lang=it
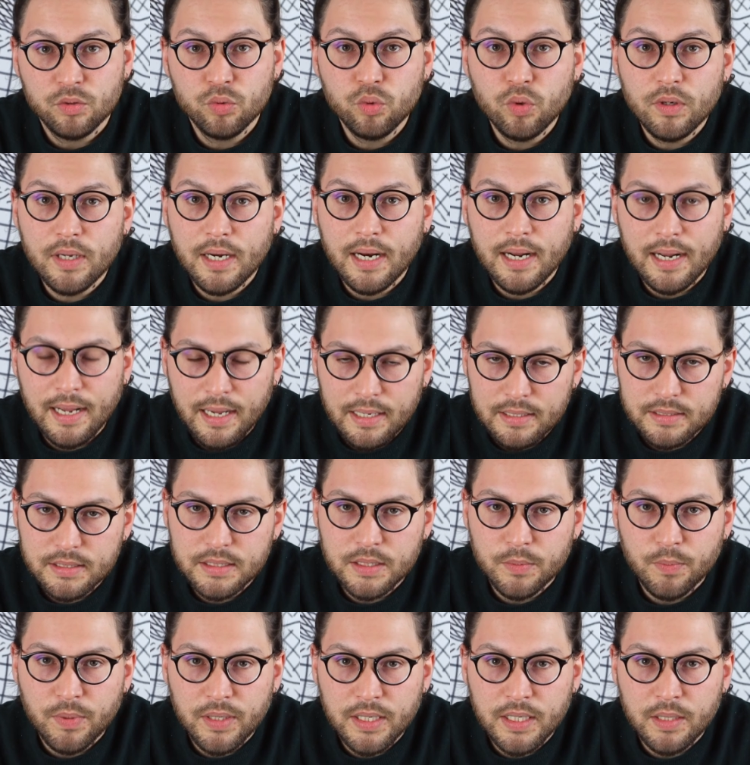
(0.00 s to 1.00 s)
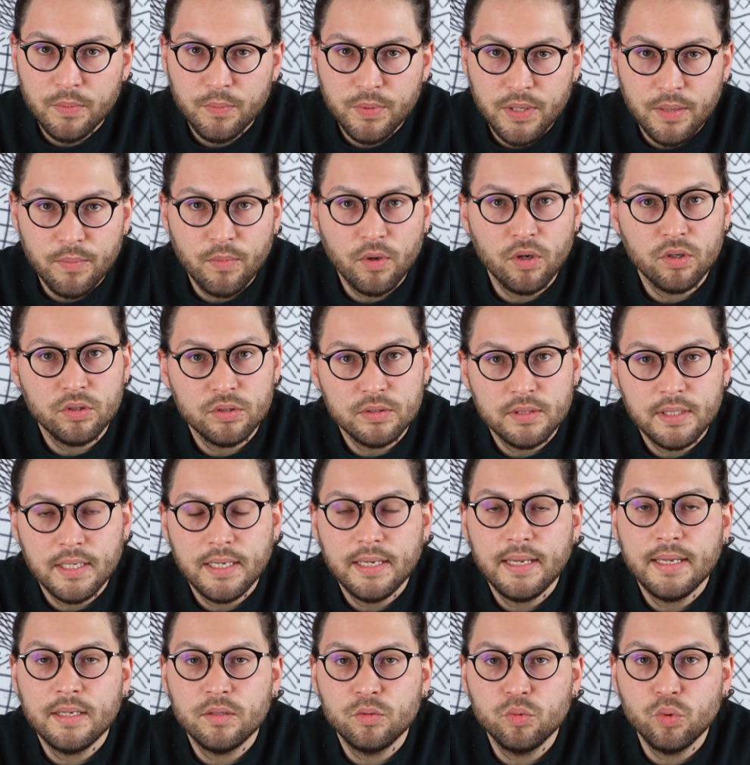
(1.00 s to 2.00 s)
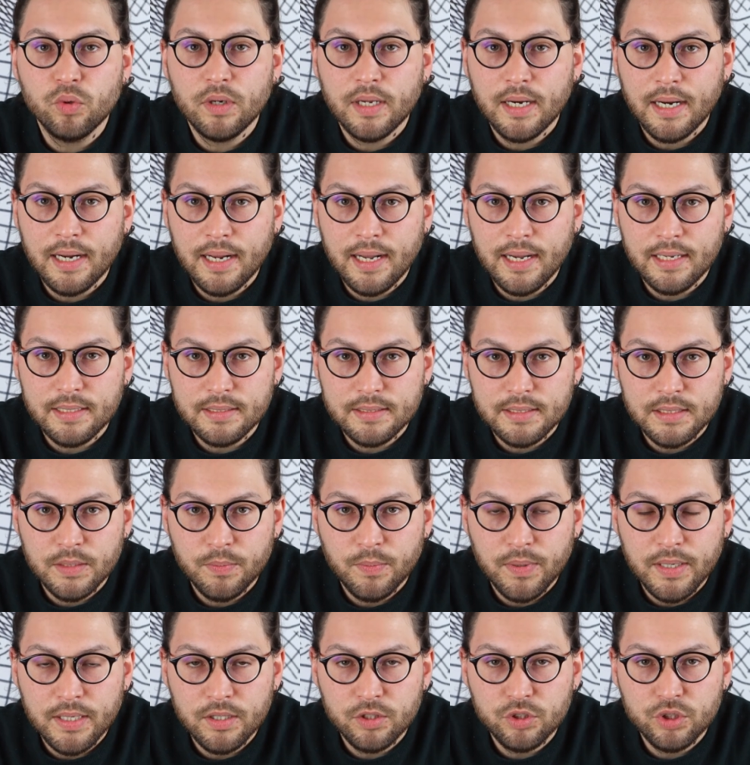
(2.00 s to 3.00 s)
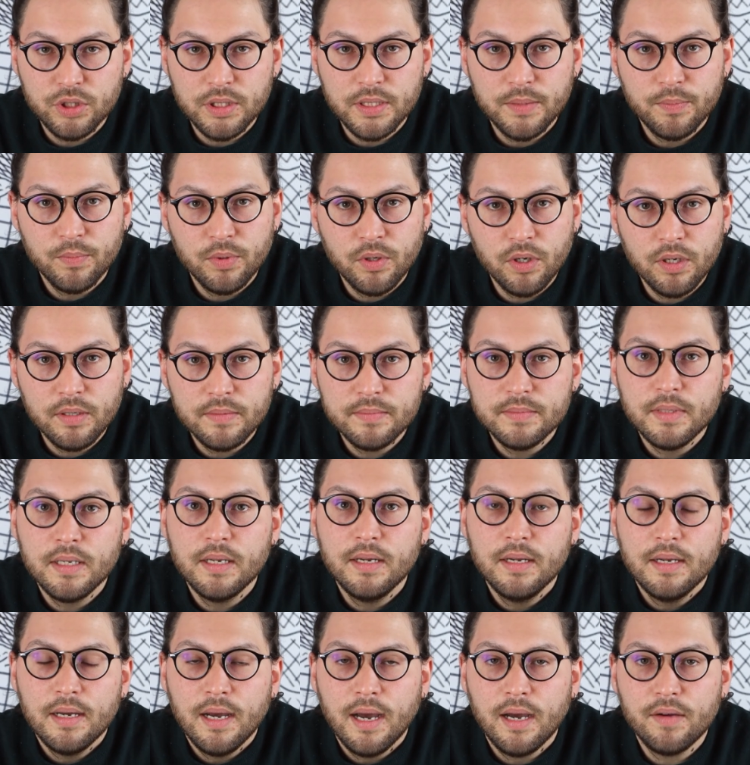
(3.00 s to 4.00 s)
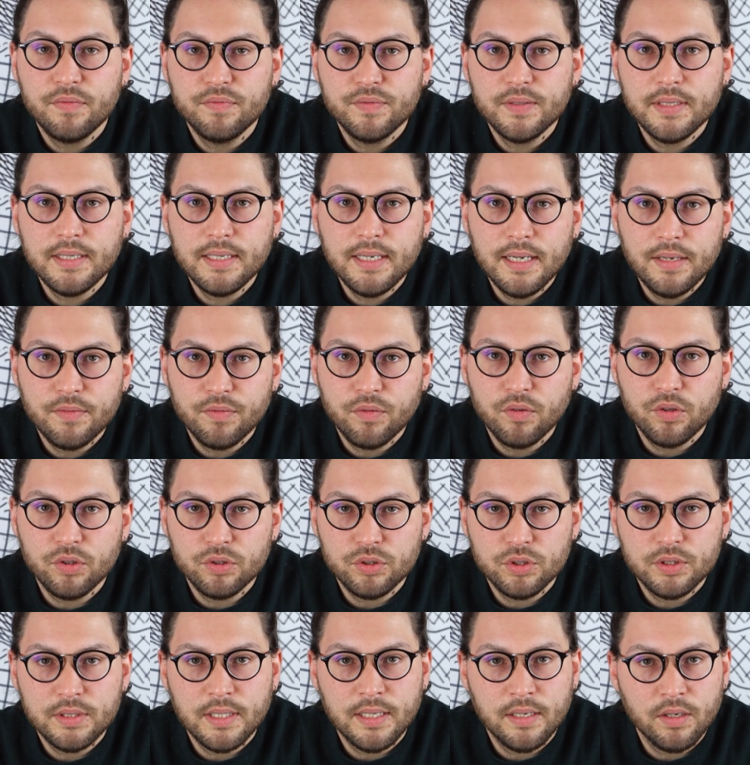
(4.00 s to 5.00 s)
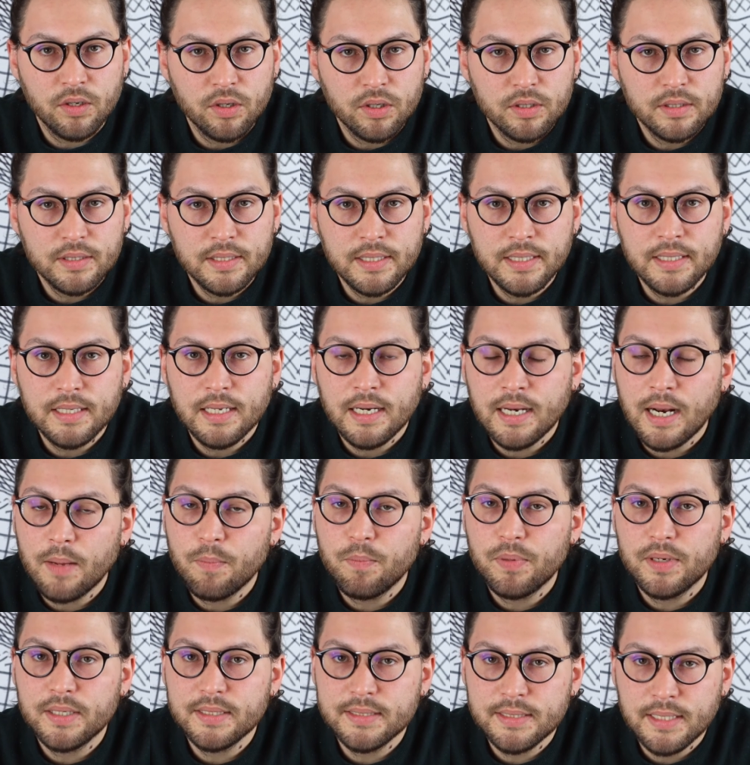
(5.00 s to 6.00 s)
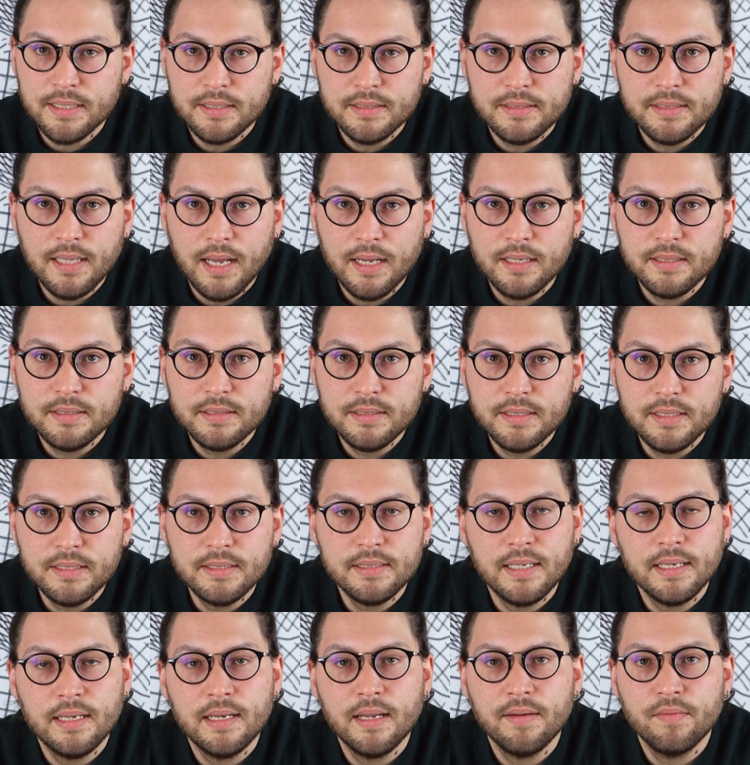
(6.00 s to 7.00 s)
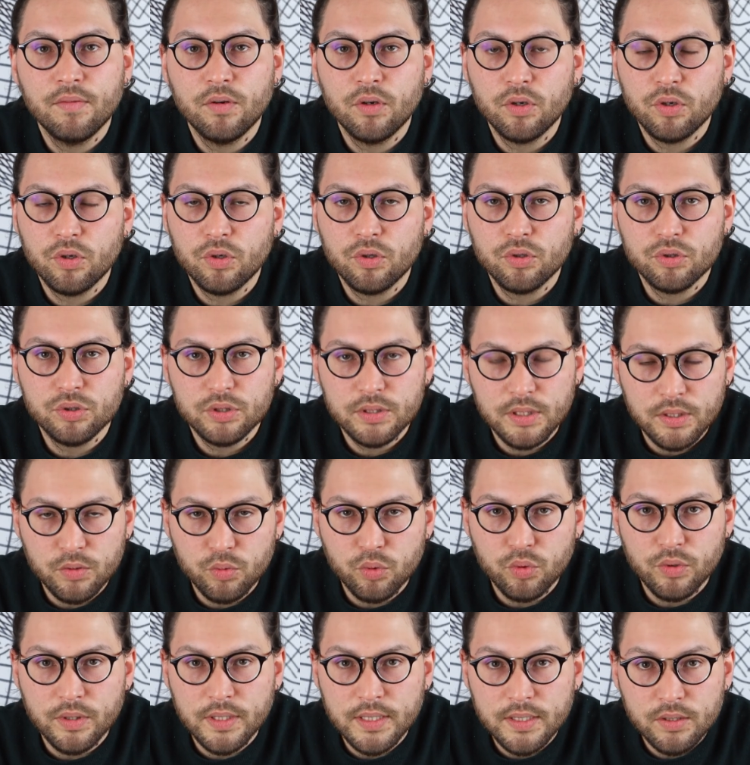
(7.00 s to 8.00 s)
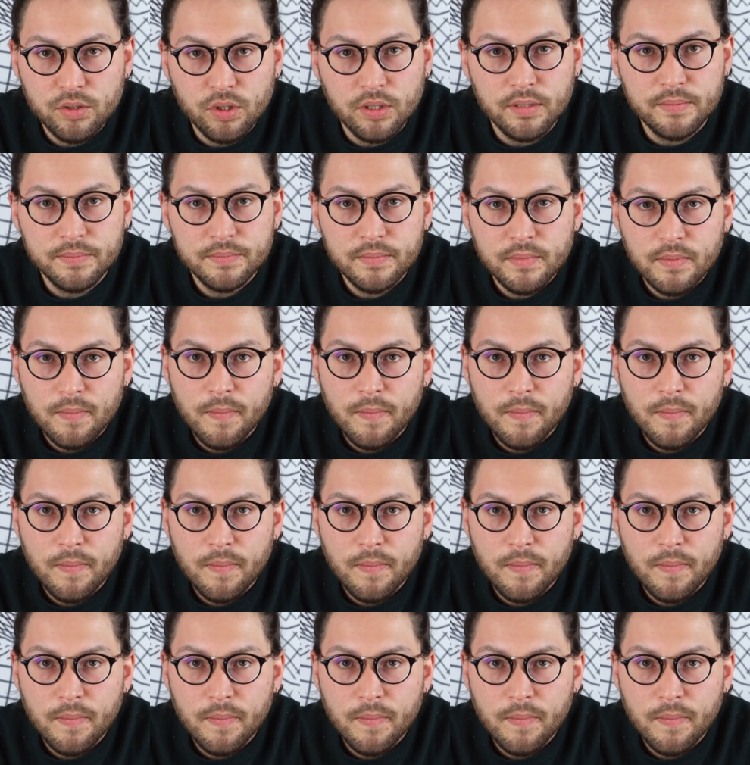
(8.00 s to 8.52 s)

due ragazzi per il Piemonte e due ragazzi per Cipro affinché fossero i rappresentanti del lavoro costituito